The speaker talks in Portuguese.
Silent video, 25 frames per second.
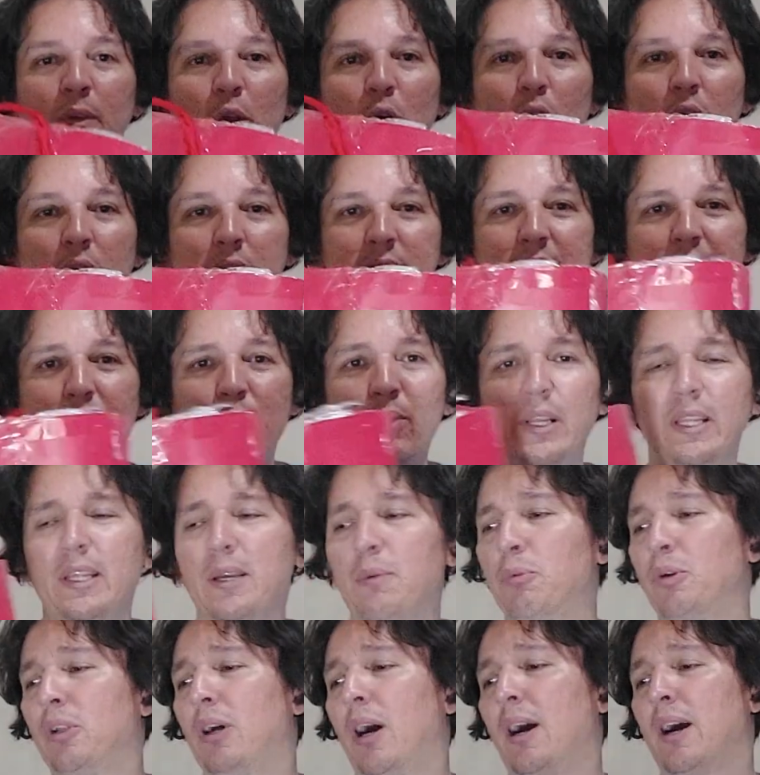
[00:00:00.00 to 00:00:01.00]
Ó,
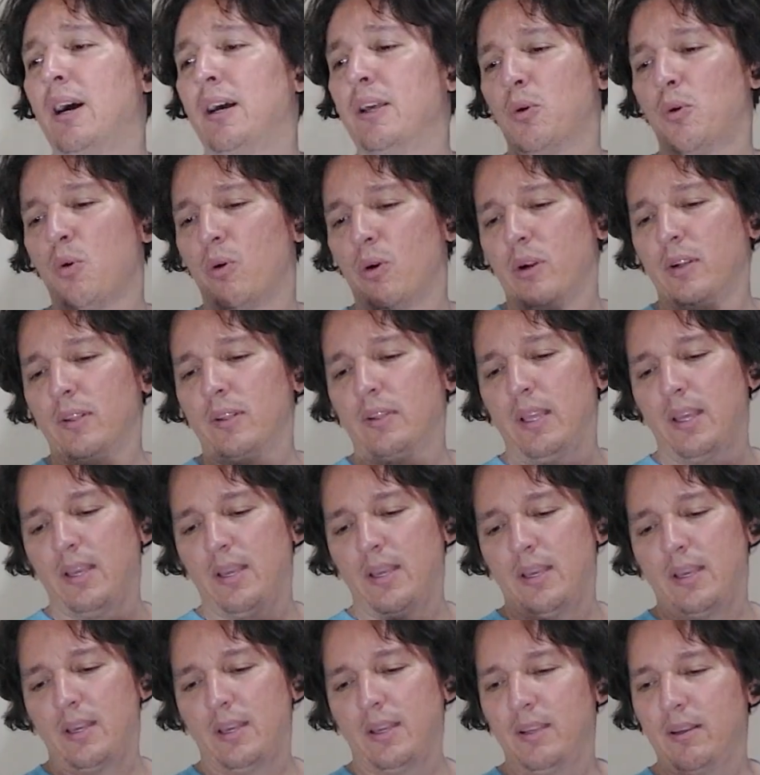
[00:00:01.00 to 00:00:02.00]
sacolinha... Ah, eu
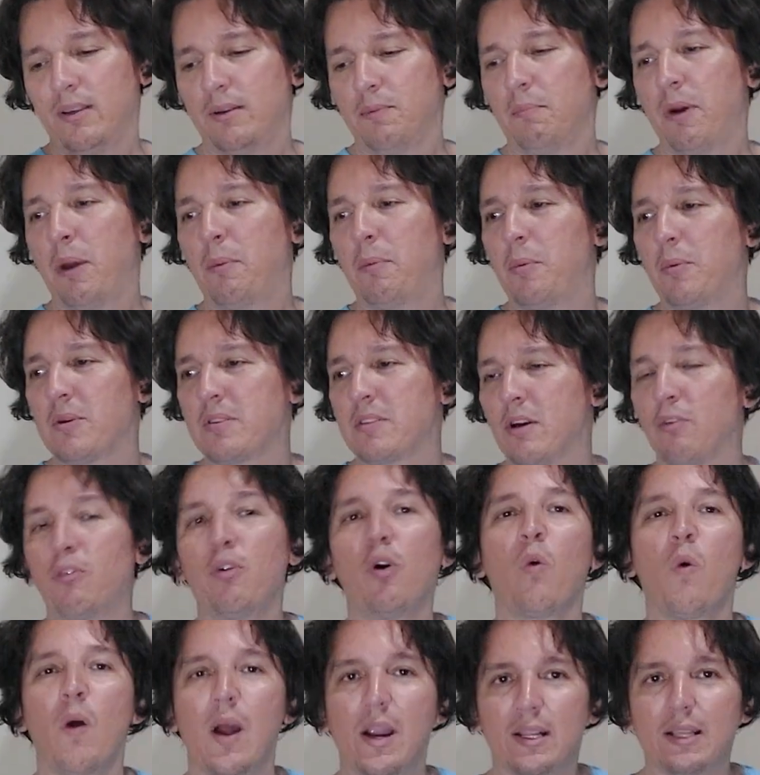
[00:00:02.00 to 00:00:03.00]
cortei. Mas mesmo assim, eu
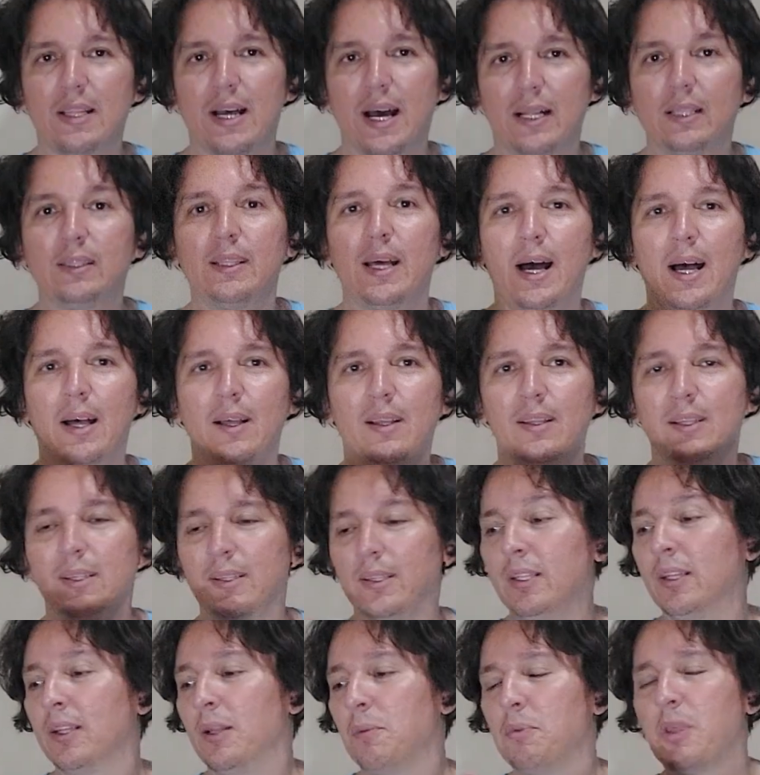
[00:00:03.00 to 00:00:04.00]
vou guardar, tá?
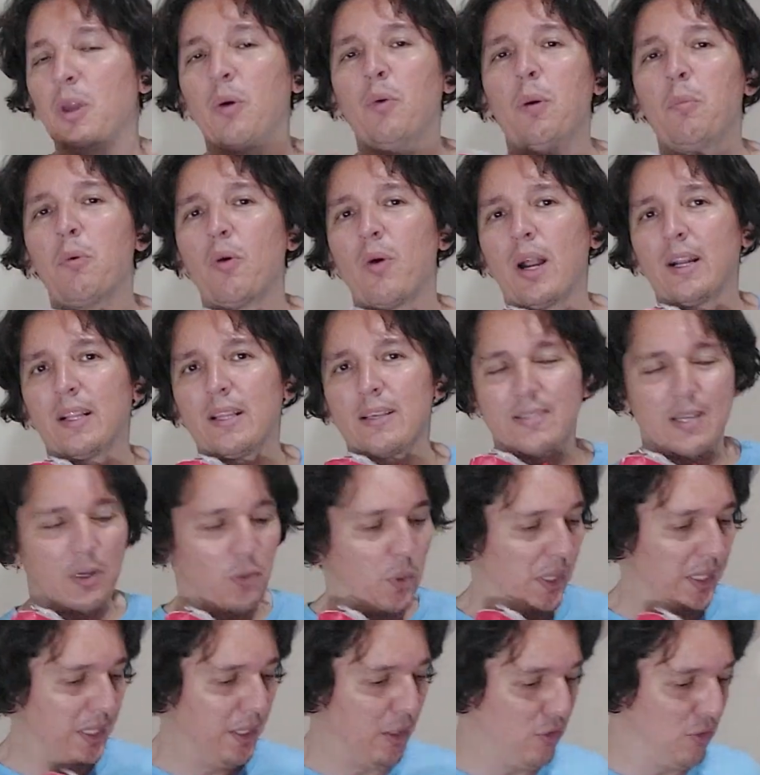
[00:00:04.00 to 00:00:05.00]
Que eu amo guardar
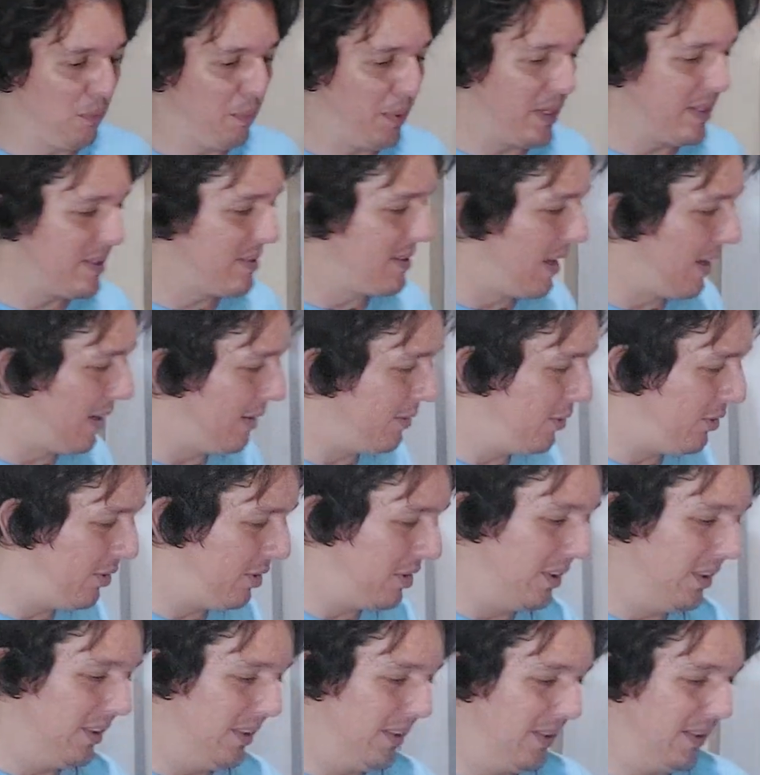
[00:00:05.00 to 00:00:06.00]
sacolinhas de
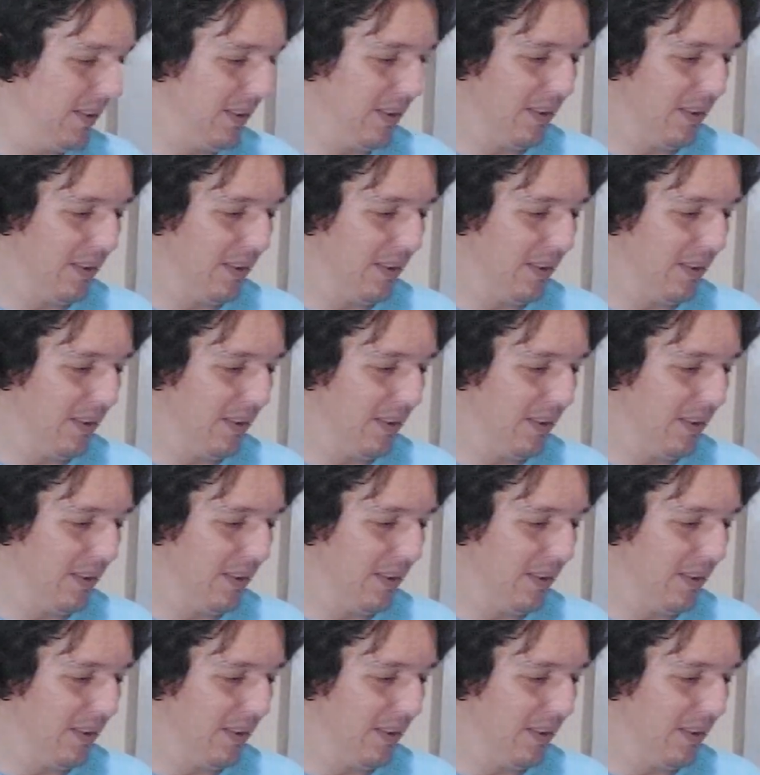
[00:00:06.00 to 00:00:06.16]
presente.